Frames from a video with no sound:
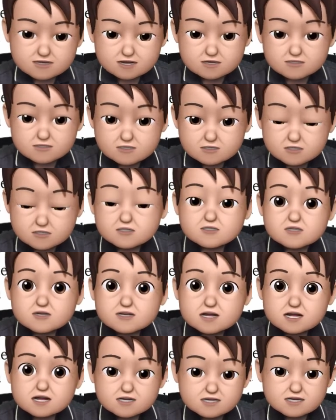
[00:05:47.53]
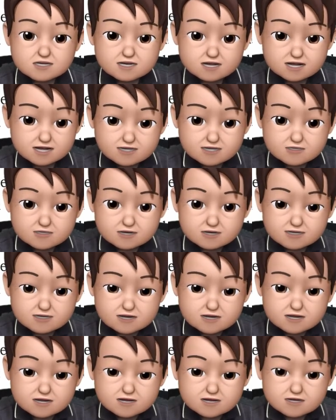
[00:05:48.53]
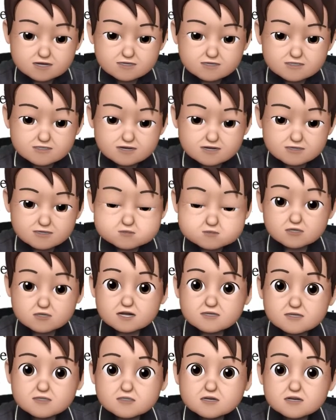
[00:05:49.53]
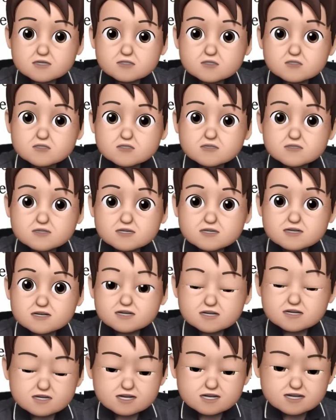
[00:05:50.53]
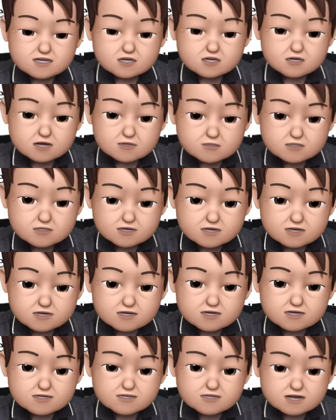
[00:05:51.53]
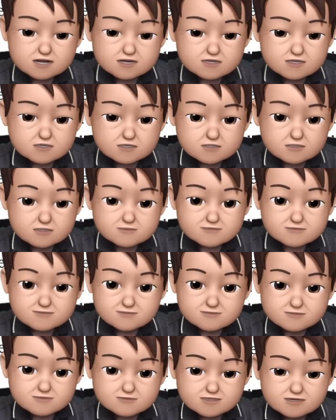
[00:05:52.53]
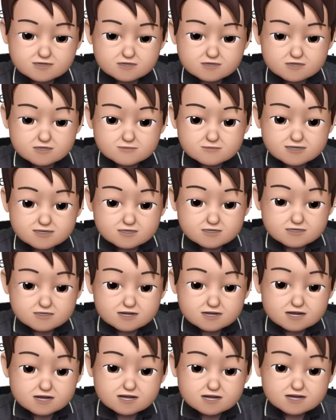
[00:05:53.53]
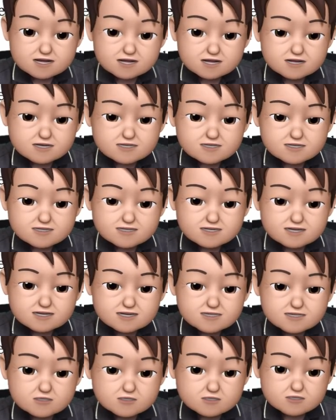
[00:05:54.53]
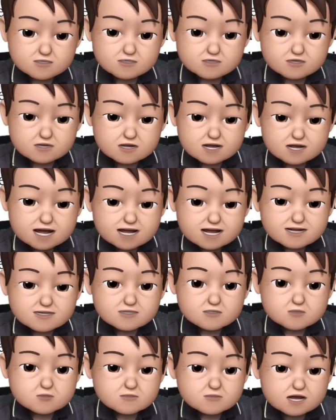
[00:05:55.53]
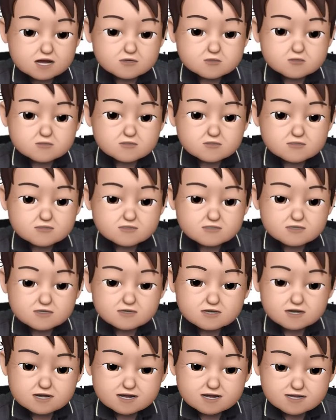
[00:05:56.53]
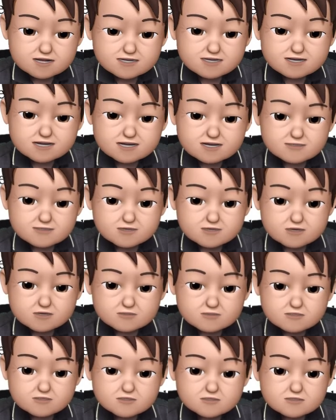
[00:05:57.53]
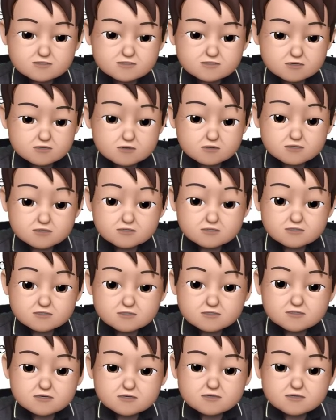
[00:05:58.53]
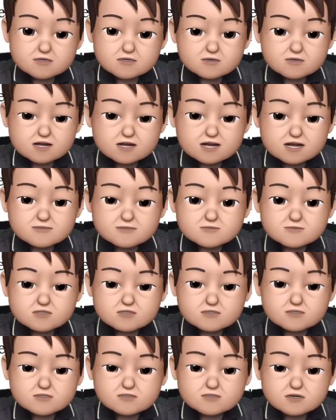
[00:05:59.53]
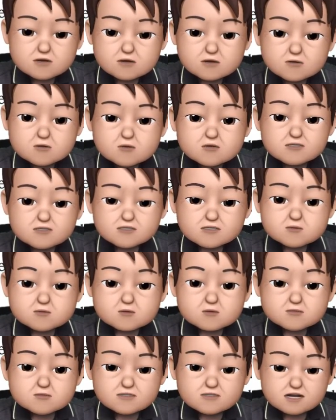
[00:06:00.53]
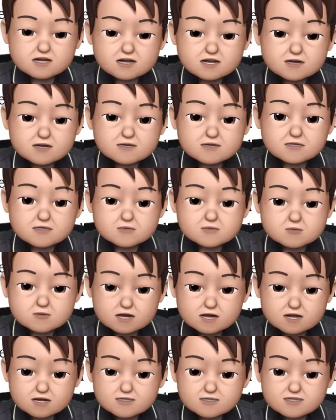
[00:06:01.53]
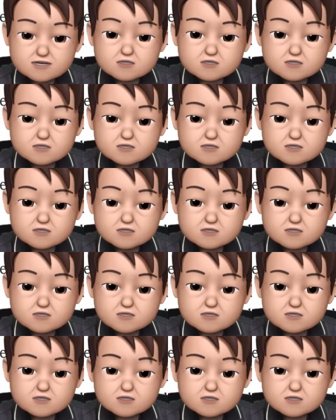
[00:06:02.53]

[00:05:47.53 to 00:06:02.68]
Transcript: 자, 그래서 그거에 대한 이제 예시 들어간다. 자, 문장 넣기, 순서 넣기 딱딱 단서 나오지? 예를 들어, 만약 네가 직장에서 안 좋은 하루를 가지게 된다면 너는 너의 감정을 억누를지도 모릅니다. 왜?